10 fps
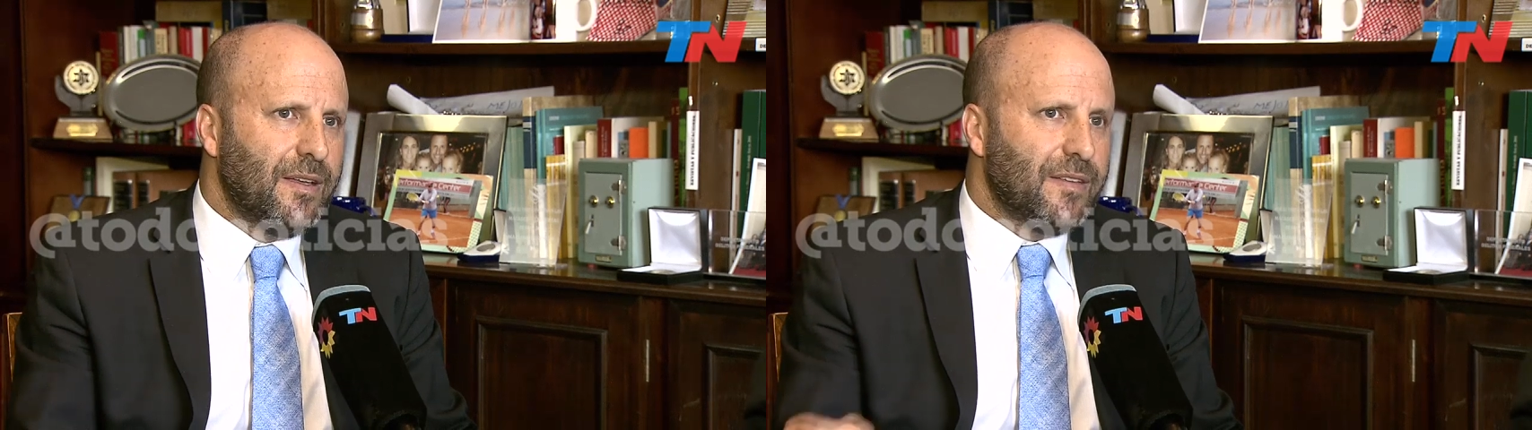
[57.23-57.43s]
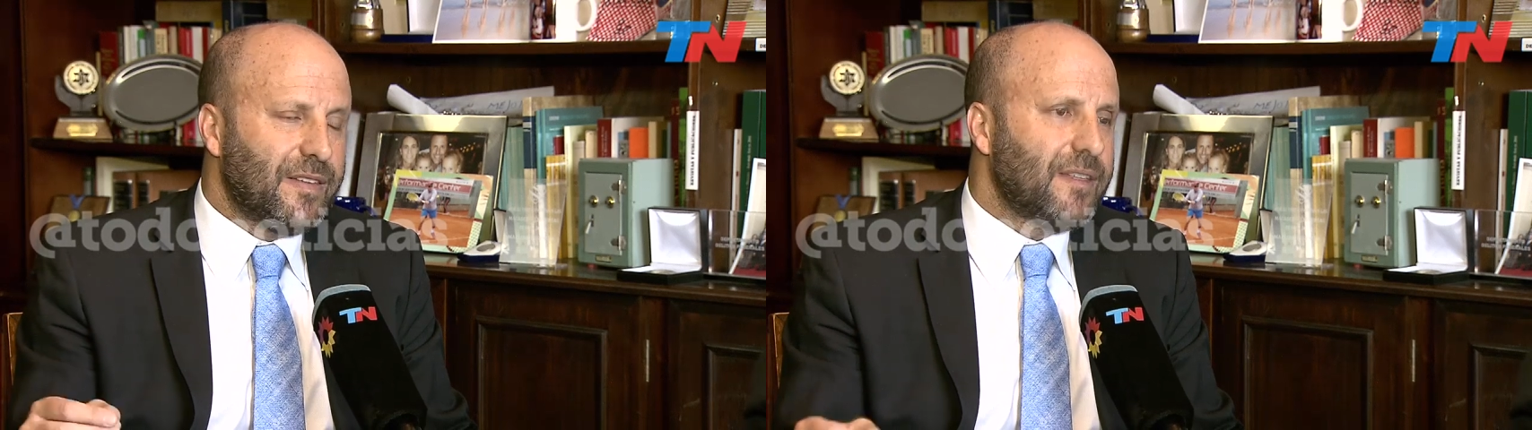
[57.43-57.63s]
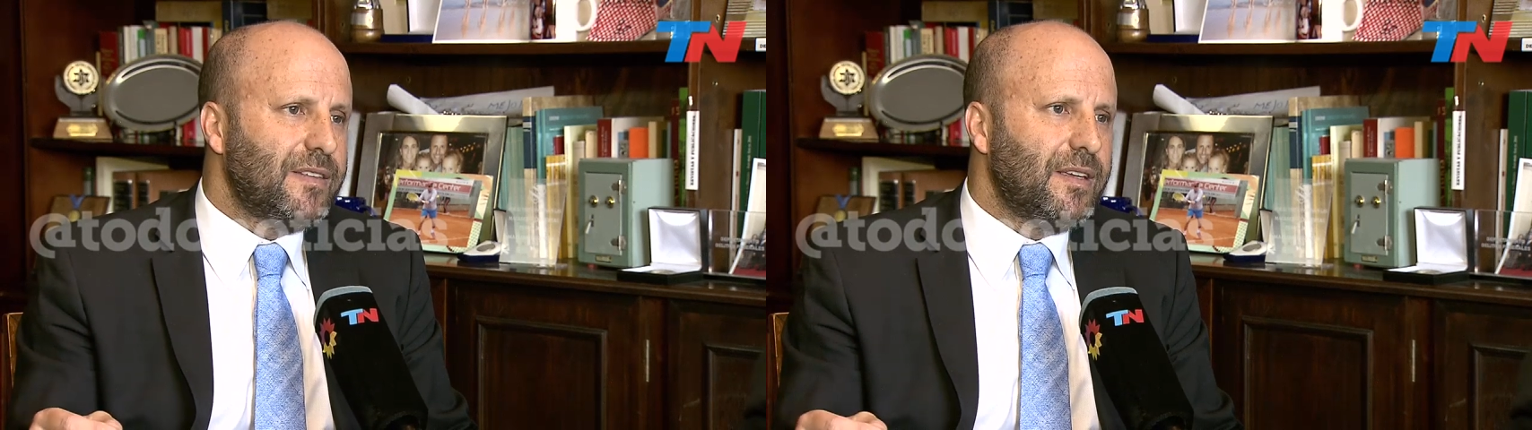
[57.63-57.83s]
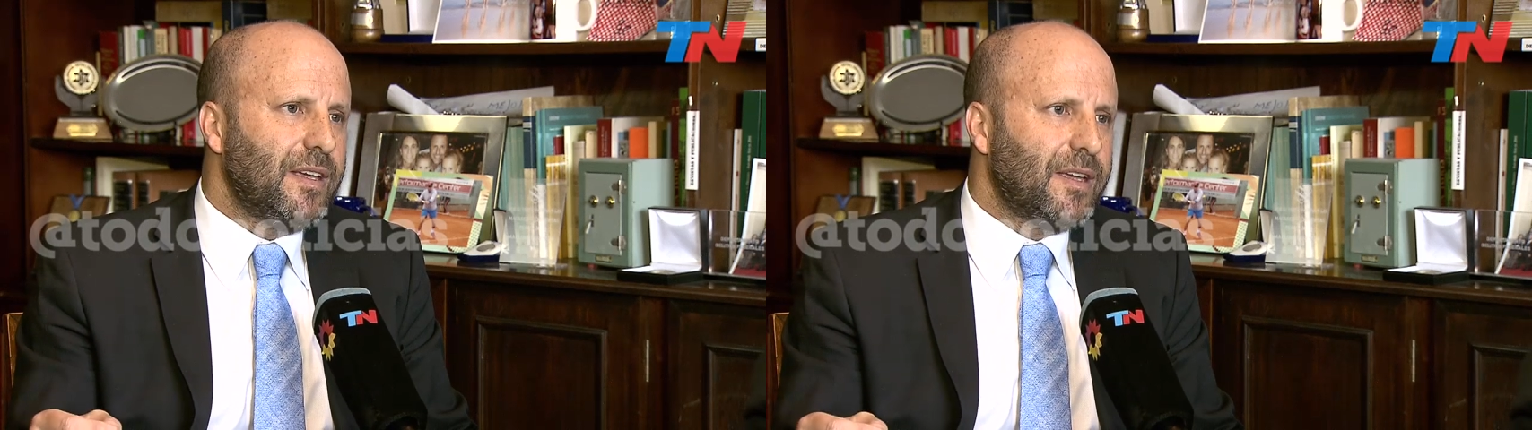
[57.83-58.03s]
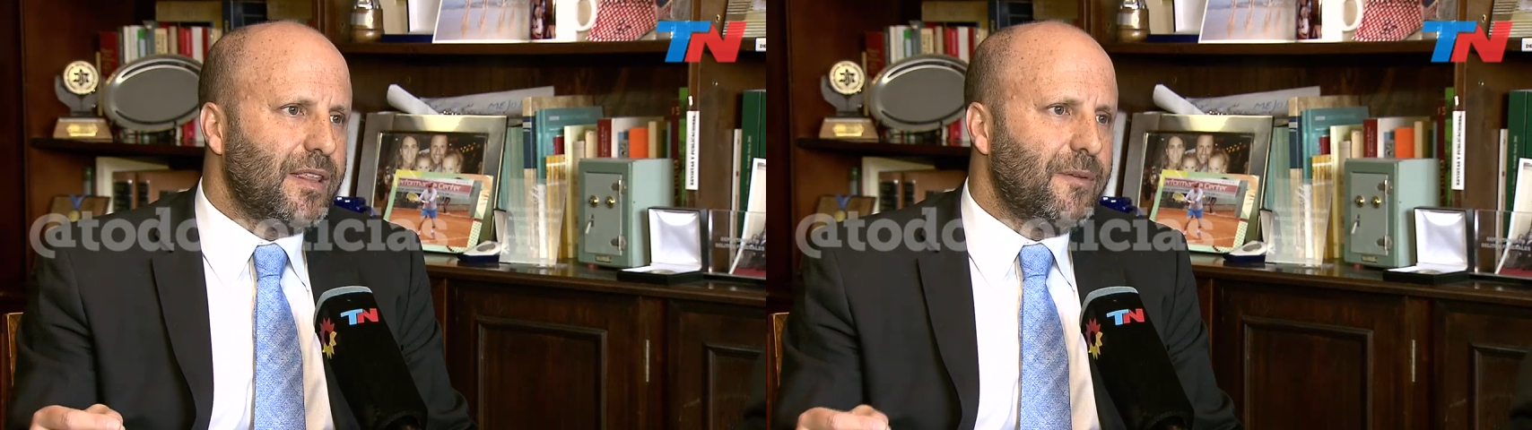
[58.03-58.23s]
se
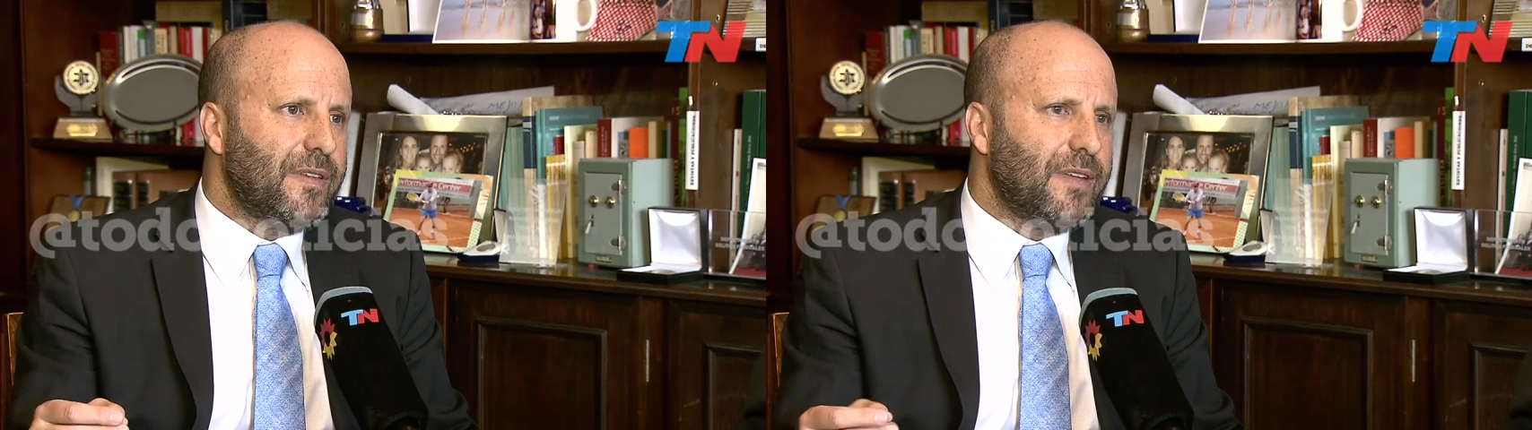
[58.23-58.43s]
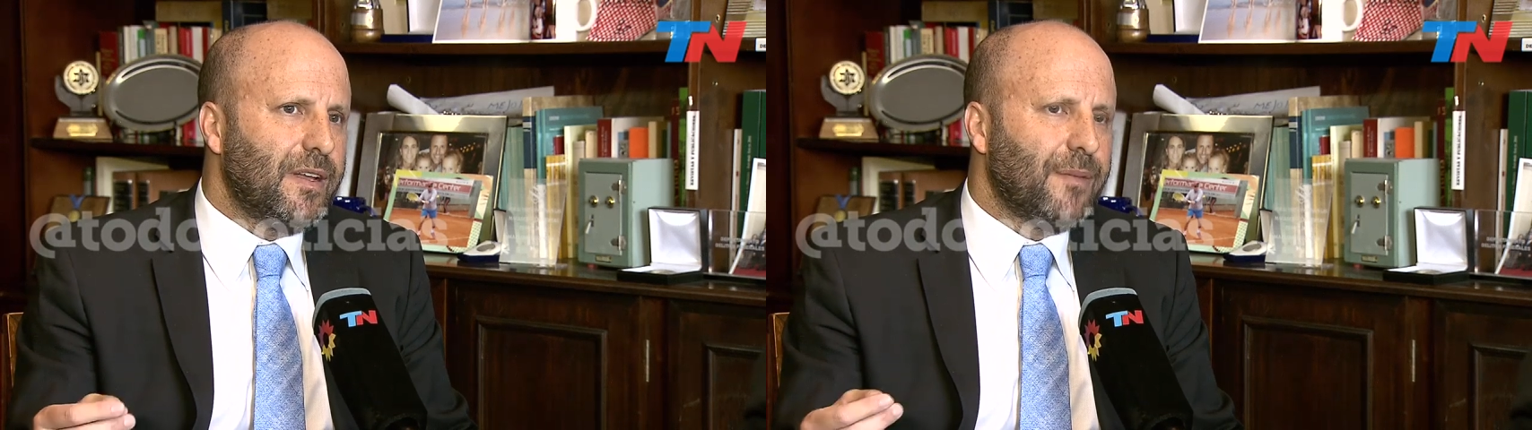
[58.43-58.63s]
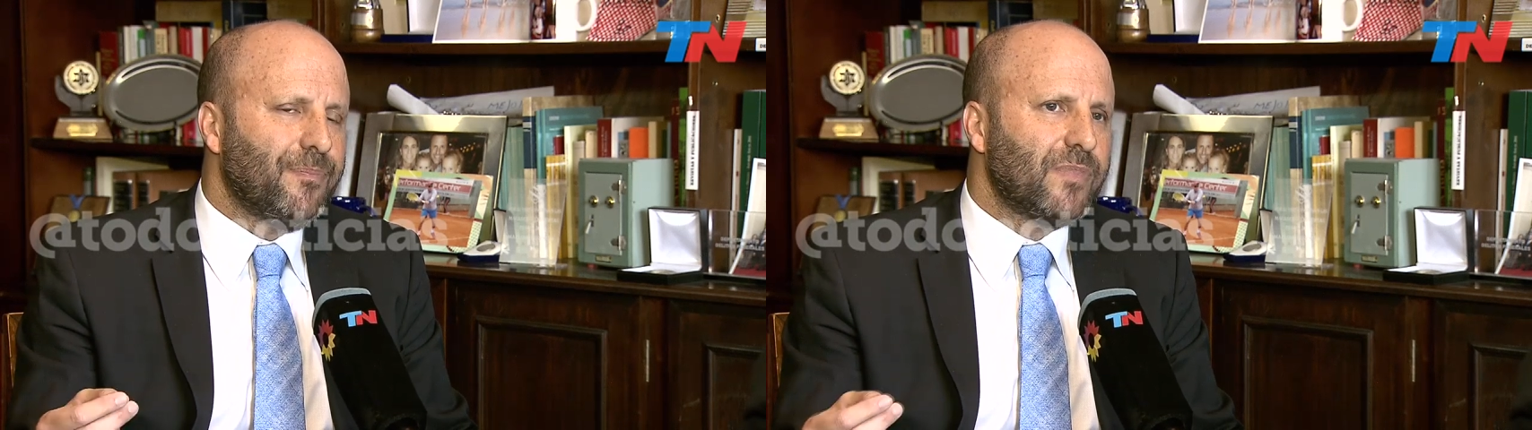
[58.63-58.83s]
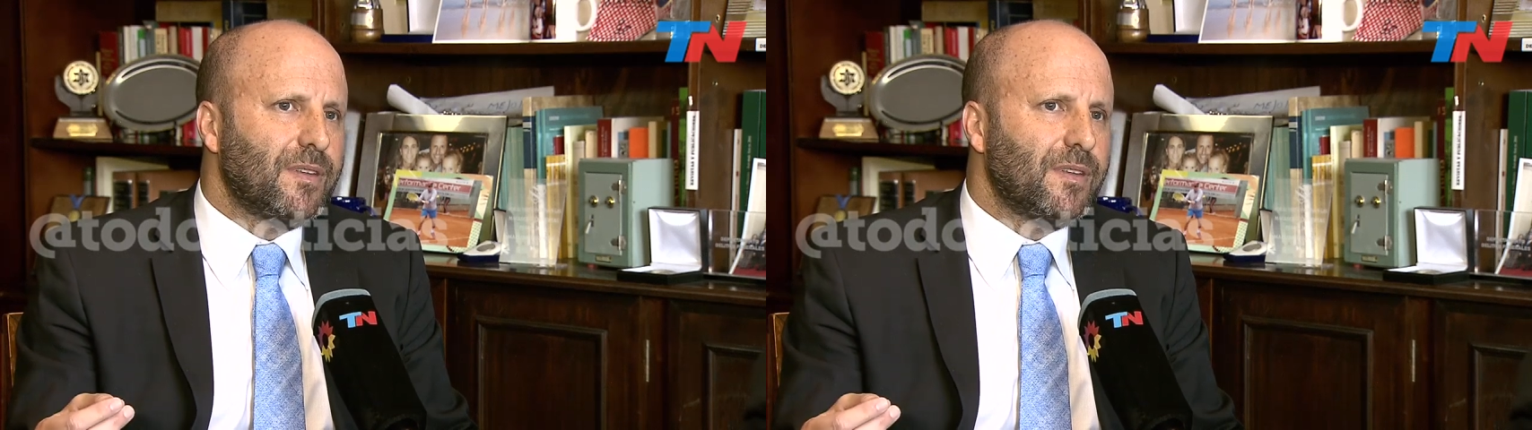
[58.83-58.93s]
exige que debe ser